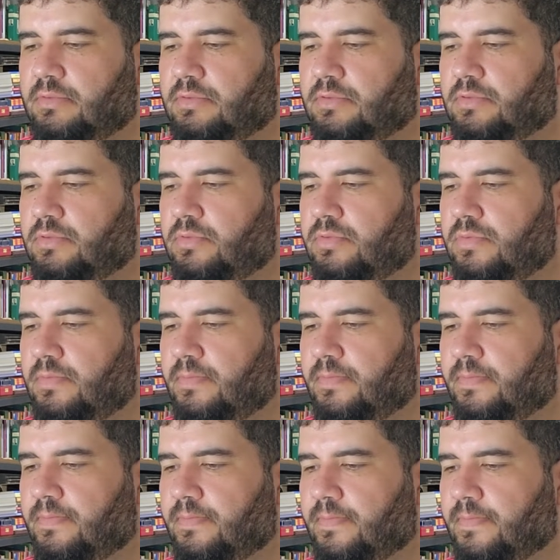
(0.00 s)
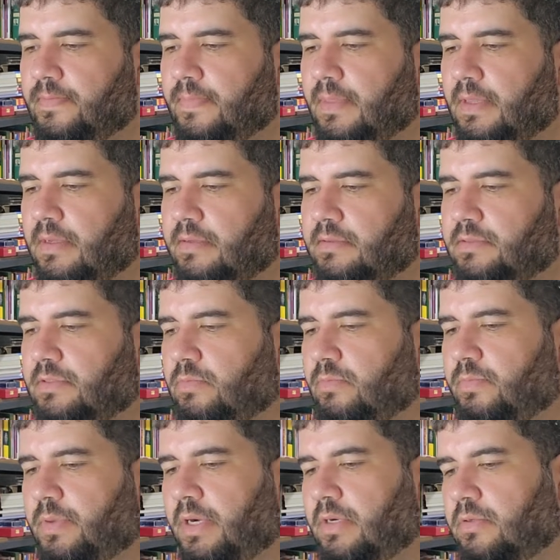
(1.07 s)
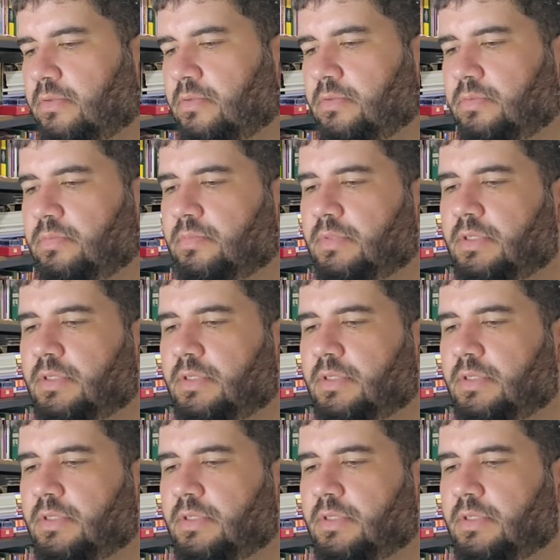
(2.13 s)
Sul, São Paulo.